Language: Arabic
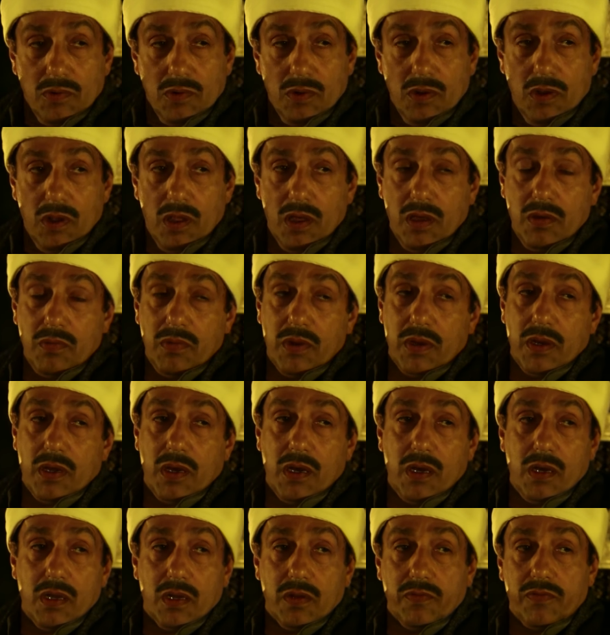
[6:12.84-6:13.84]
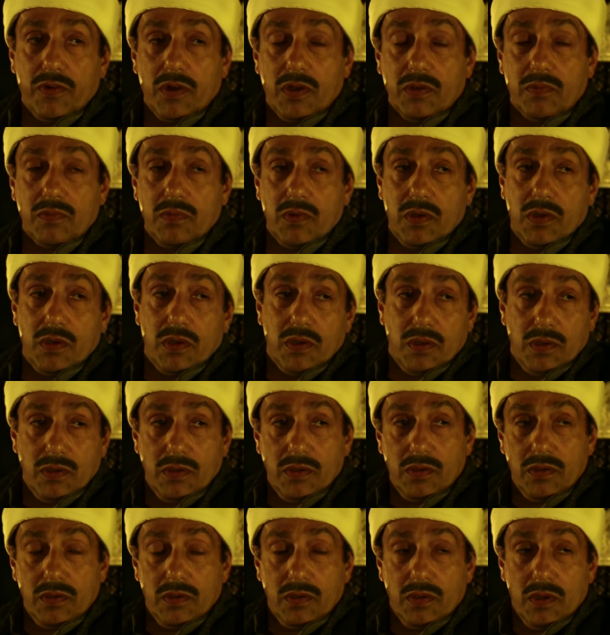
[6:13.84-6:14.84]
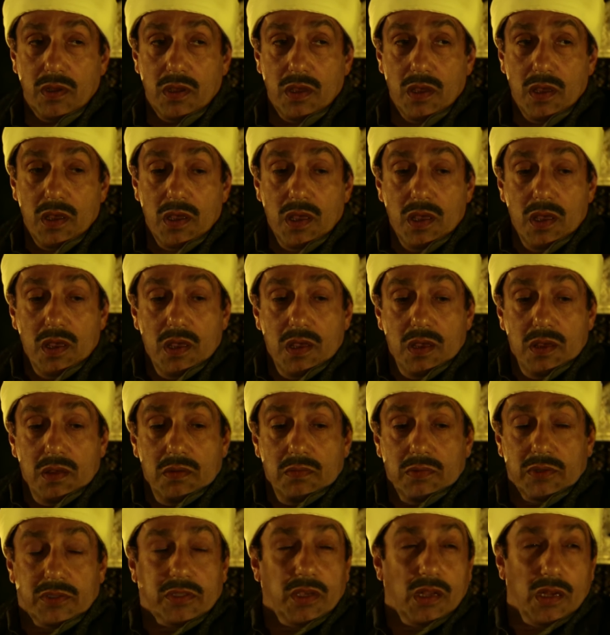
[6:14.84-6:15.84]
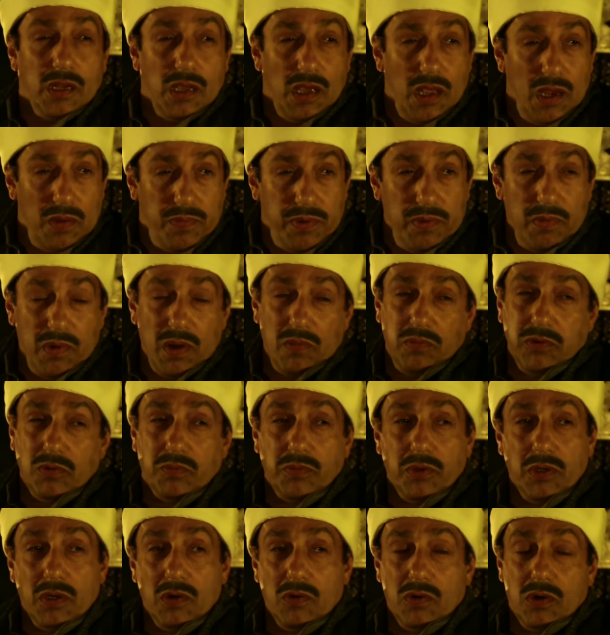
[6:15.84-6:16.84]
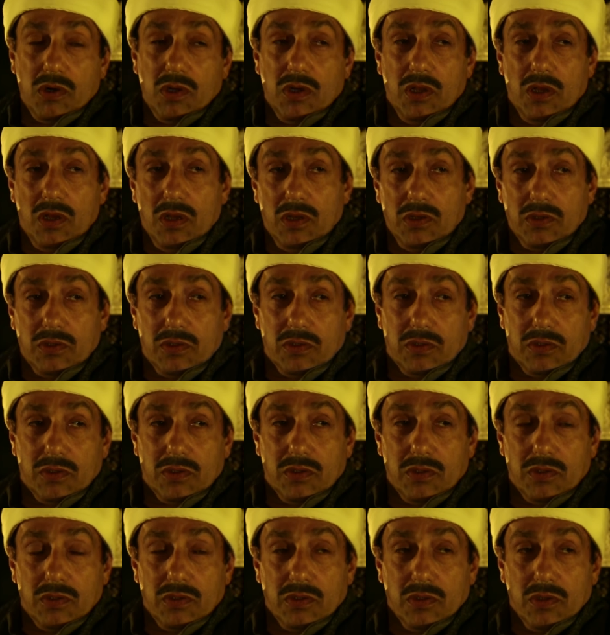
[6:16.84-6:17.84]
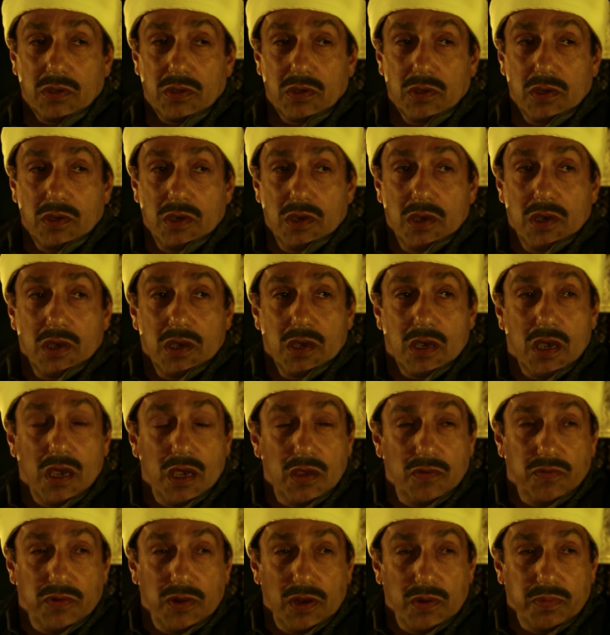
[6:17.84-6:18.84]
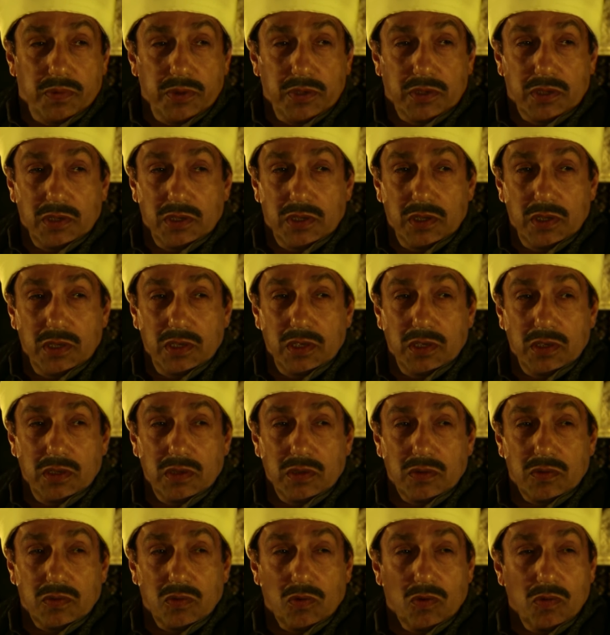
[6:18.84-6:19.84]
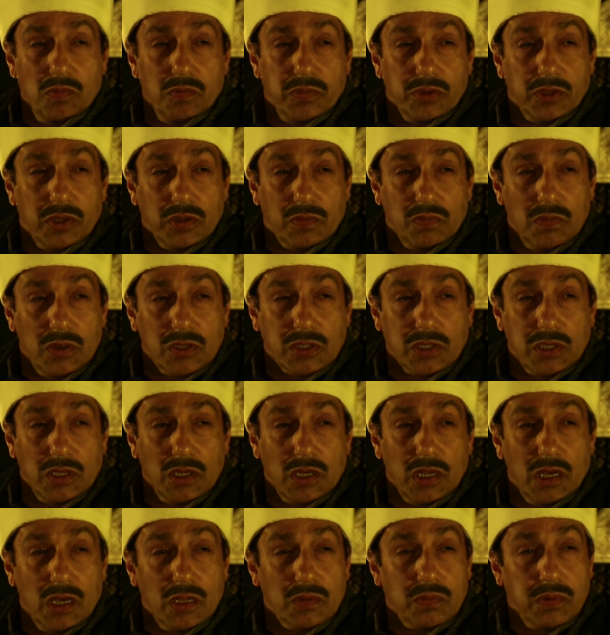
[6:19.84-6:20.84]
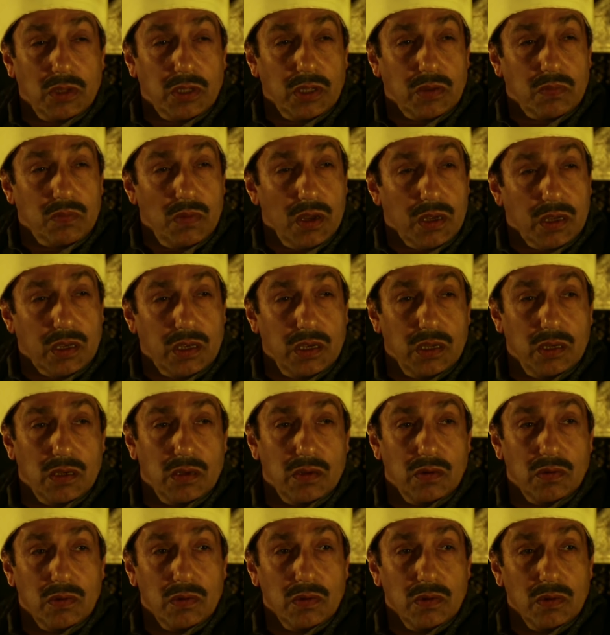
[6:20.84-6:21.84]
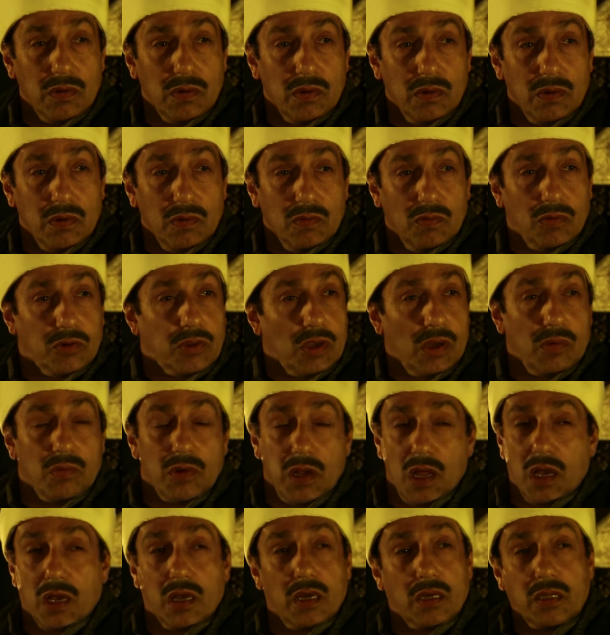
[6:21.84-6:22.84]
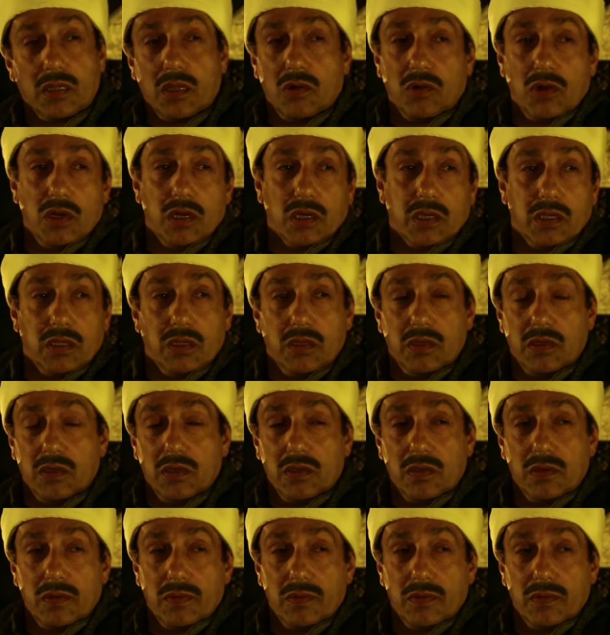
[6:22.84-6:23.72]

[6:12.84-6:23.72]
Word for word: والله ما انا عارف يا عتمان بس انا قلبي مقبوض منها وخلاص خايف للبت دي تكون بتتمسكن لغايه ما تتمكن وتعمل حاجه كده ولا كده